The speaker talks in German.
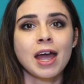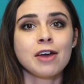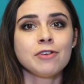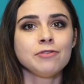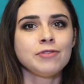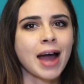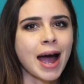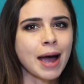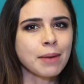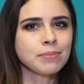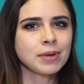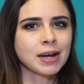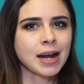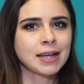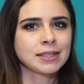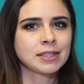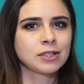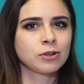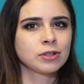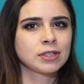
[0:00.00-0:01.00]
Wir haben
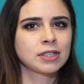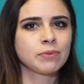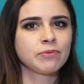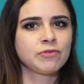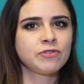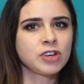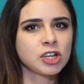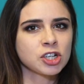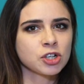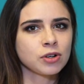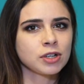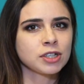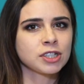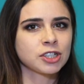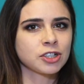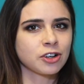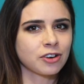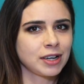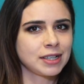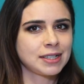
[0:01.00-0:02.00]
bereits in unserem Visual
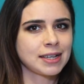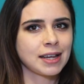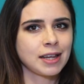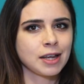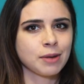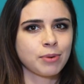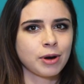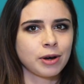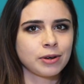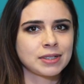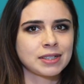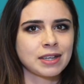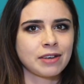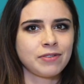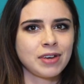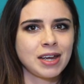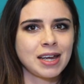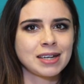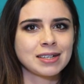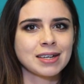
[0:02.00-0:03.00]
Storytelling Post
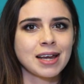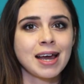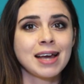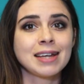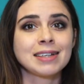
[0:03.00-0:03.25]
erwähnt,